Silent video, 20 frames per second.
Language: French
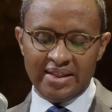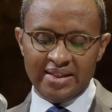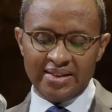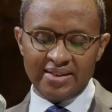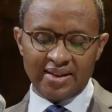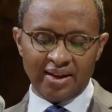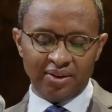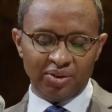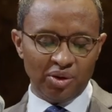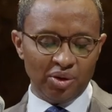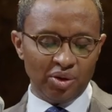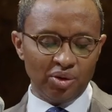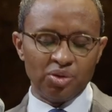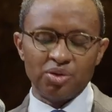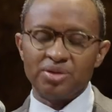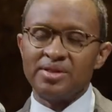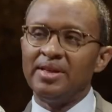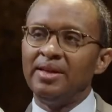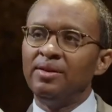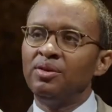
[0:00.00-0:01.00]
initiateurs
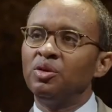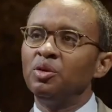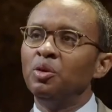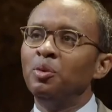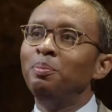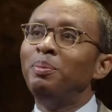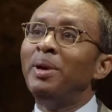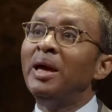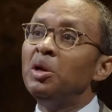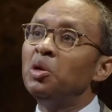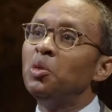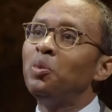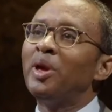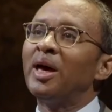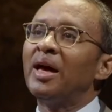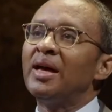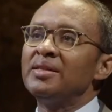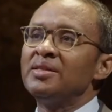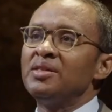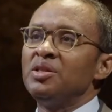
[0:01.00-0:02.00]
de cette belle
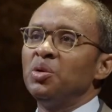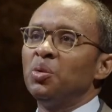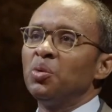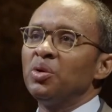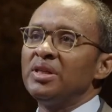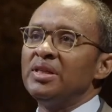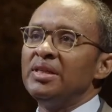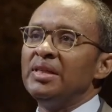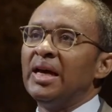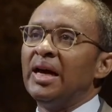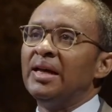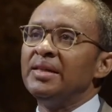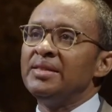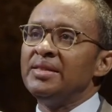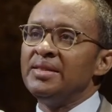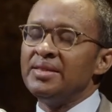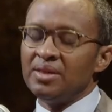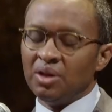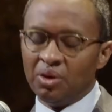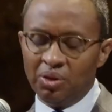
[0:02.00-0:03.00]
opération qui a
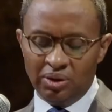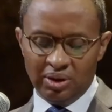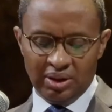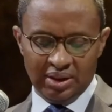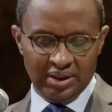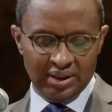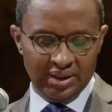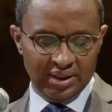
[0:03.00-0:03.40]
dix ans,